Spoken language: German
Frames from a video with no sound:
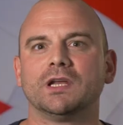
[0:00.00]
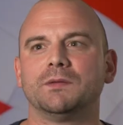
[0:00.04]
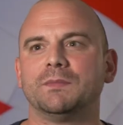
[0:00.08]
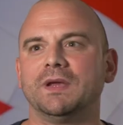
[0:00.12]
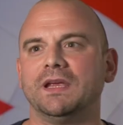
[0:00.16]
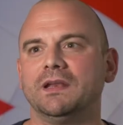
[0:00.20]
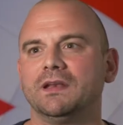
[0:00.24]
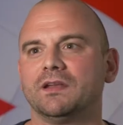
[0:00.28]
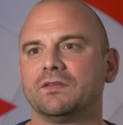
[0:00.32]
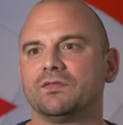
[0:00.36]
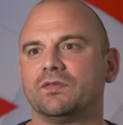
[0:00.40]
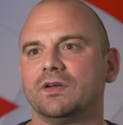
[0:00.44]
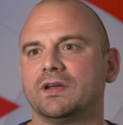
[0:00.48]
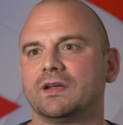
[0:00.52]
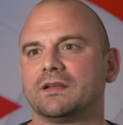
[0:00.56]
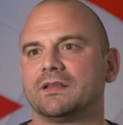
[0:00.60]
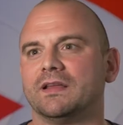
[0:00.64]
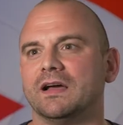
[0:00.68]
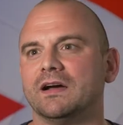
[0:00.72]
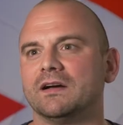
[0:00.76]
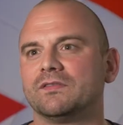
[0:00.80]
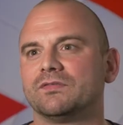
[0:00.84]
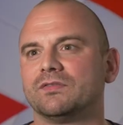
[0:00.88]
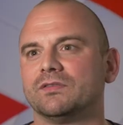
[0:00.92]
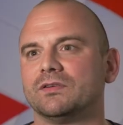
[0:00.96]
hat im Endeffekt
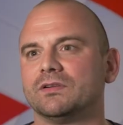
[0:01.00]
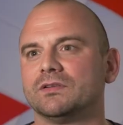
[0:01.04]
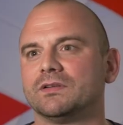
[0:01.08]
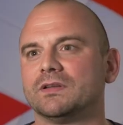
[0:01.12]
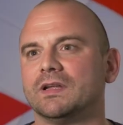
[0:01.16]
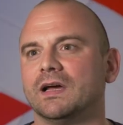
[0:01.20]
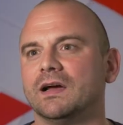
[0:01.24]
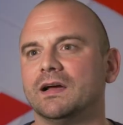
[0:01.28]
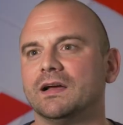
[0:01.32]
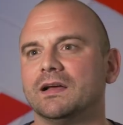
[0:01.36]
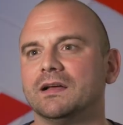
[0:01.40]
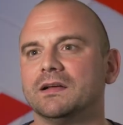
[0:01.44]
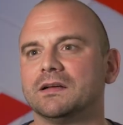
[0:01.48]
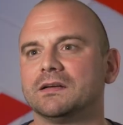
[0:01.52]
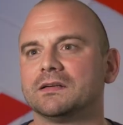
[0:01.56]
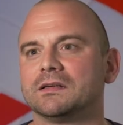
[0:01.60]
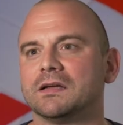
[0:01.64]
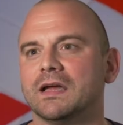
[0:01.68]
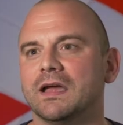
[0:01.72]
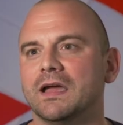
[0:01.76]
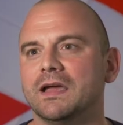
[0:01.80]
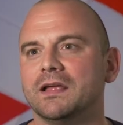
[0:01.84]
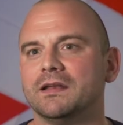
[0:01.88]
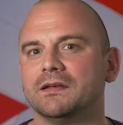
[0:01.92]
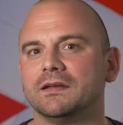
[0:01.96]
davon
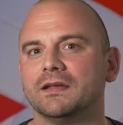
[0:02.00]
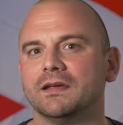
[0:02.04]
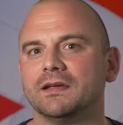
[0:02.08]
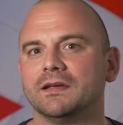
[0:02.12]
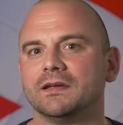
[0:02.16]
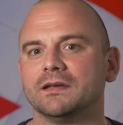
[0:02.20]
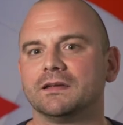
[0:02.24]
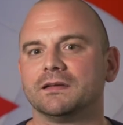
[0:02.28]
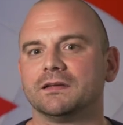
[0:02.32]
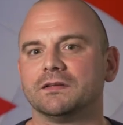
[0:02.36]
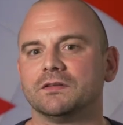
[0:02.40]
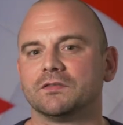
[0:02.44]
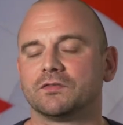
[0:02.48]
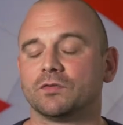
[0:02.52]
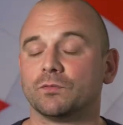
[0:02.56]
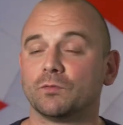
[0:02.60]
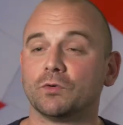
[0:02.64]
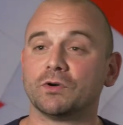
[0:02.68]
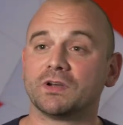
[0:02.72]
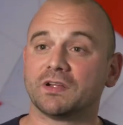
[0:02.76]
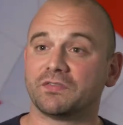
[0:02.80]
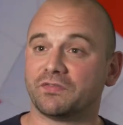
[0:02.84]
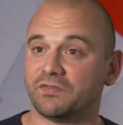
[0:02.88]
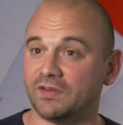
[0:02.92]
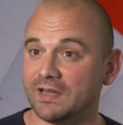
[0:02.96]
eine,
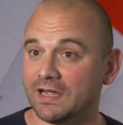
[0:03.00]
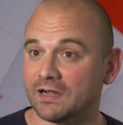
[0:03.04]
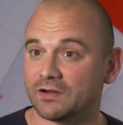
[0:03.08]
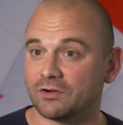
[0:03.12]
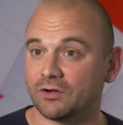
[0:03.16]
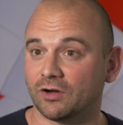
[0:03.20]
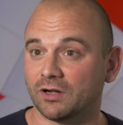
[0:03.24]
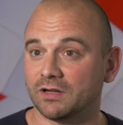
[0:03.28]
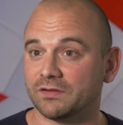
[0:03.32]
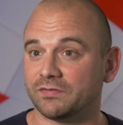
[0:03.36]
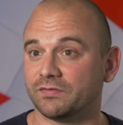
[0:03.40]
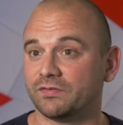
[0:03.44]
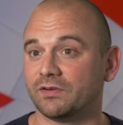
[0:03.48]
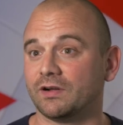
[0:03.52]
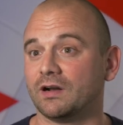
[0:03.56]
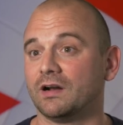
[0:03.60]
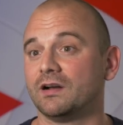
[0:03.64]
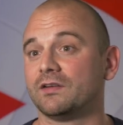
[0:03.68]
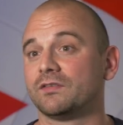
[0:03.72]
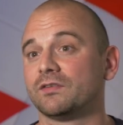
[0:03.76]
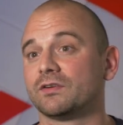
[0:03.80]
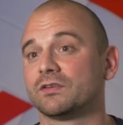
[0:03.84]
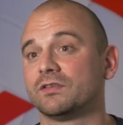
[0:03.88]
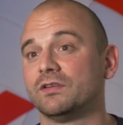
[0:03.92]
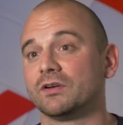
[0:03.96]
sowohl der Verkäufer
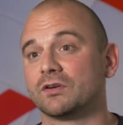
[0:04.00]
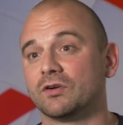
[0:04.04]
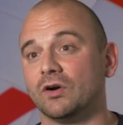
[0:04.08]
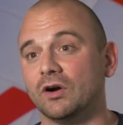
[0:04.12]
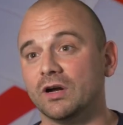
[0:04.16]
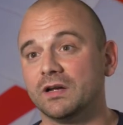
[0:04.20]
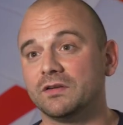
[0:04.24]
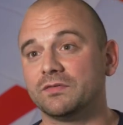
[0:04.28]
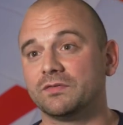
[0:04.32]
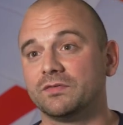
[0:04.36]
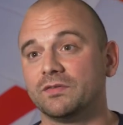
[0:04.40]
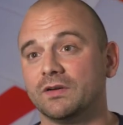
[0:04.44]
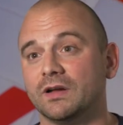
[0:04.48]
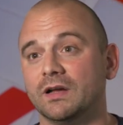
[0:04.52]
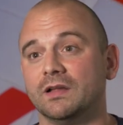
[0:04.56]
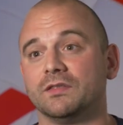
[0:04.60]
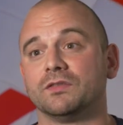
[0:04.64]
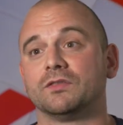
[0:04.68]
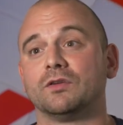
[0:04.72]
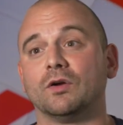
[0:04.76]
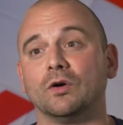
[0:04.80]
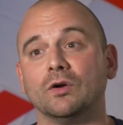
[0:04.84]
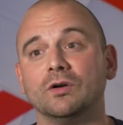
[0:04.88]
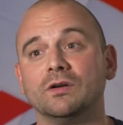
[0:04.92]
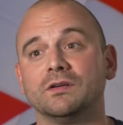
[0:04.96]
als auch der Käufer
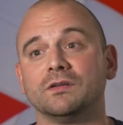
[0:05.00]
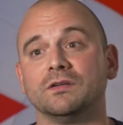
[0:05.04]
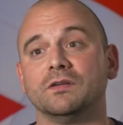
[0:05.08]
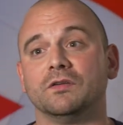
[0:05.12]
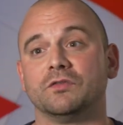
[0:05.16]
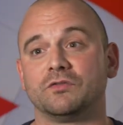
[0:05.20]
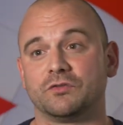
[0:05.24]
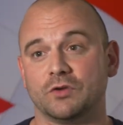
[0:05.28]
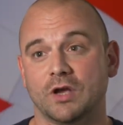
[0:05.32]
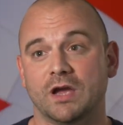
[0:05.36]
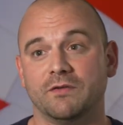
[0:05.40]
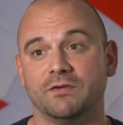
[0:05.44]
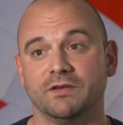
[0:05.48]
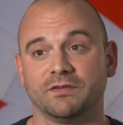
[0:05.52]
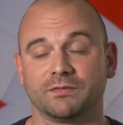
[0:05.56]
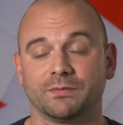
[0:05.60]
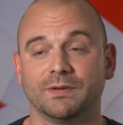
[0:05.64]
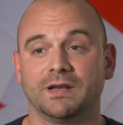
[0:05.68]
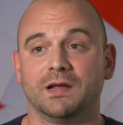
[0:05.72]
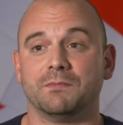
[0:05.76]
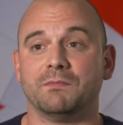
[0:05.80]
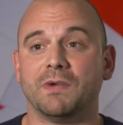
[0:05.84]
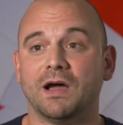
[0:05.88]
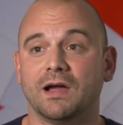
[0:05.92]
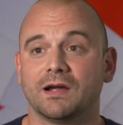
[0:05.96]
einen tollen Service Verkaufsschreibe. Es
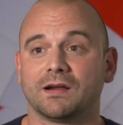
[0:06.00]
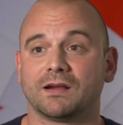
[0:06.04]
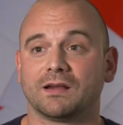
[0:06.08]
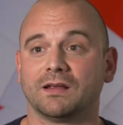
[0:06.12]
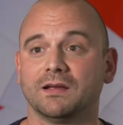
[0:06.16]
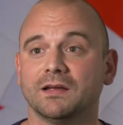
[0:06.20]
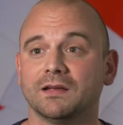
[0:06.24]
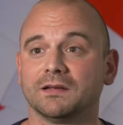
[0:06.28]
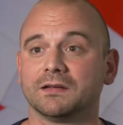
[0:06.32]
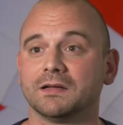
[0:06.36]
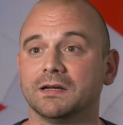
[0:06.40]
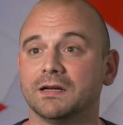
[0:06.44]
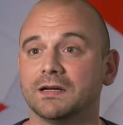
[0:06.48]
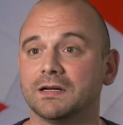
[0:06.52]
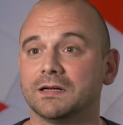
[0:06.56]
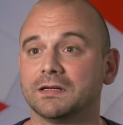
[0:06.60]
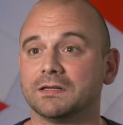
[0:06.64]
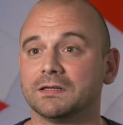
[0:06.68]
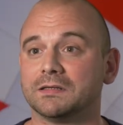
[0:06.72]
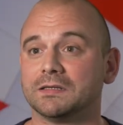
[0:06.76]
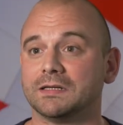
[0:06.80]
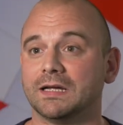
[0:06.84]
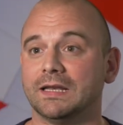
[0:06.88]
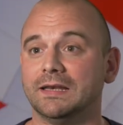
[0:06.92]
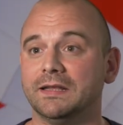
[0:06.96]
der
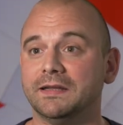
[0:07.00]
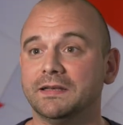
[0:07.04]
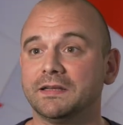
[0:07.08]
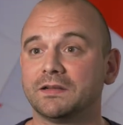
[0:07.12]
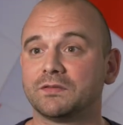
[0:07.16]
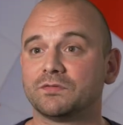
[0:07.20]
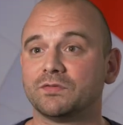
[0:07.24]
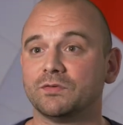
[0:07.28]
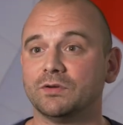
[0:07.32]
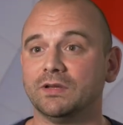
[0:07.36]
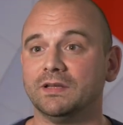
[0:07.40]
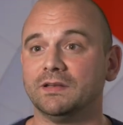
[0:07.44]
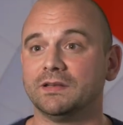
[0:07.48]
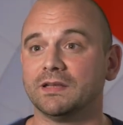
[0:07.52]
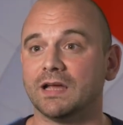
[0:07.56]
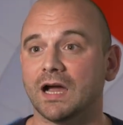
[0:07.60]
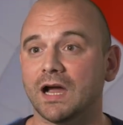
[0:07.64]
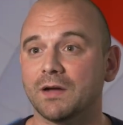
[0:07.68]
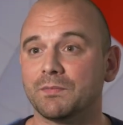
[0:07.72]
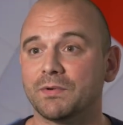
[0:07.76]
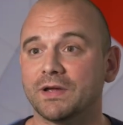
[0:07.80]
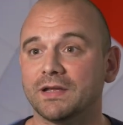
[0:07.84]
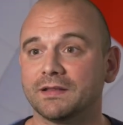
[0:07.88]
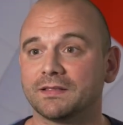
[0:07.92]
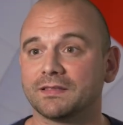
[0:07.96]
Makler äh, erledigt für ihn die
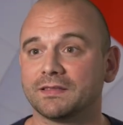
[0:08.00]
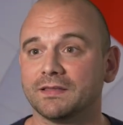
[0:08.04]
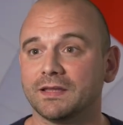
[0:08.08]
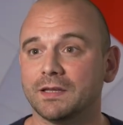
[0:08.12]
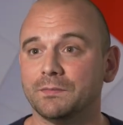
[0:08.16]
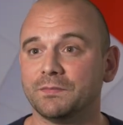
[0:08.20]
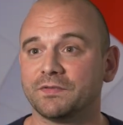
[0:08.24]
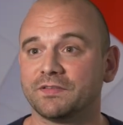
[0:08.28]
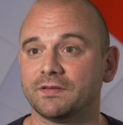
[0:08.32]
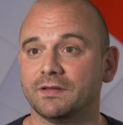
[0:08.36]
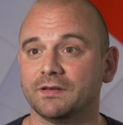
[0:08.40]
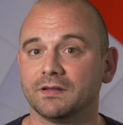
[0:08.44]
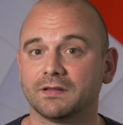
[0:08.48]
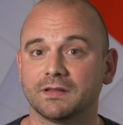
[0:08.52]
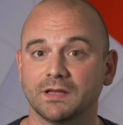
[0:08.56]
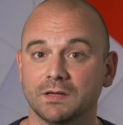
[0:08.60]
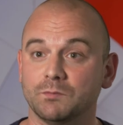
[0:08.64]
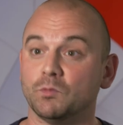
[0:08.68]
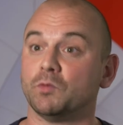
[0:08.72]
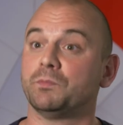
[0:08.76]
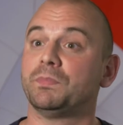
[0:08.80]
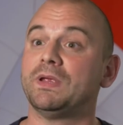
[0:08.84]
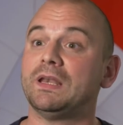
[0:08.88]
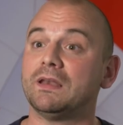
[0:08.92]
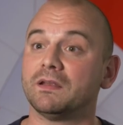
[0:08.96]
Arbeiten im Sinne der
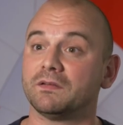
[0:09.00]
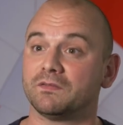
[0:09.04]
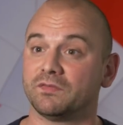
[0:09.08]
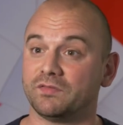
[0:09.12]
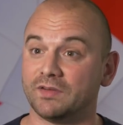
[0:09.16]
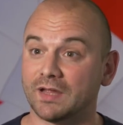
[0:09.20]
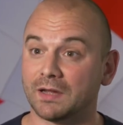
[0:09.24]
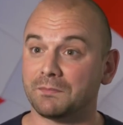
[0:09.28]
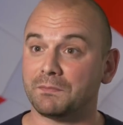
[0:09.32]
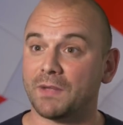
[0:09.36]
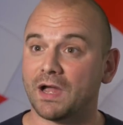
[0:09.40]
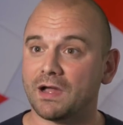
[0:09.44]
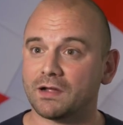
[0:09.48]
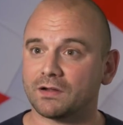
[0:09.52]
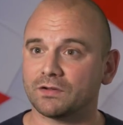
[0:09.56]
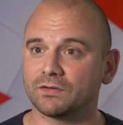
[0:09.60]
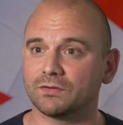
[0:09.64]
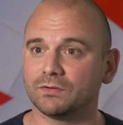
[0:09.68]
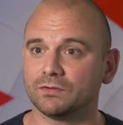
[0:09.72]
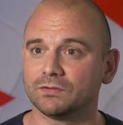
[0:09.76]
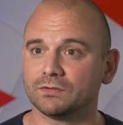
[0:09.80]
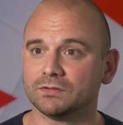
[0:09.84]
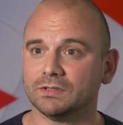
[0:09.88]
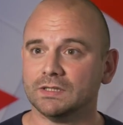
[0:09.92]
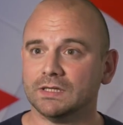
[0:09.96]

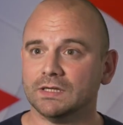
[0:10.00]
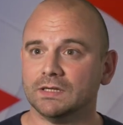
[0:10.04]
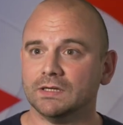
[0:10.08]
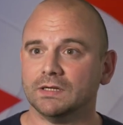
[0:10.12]
Immobilienvermarktung.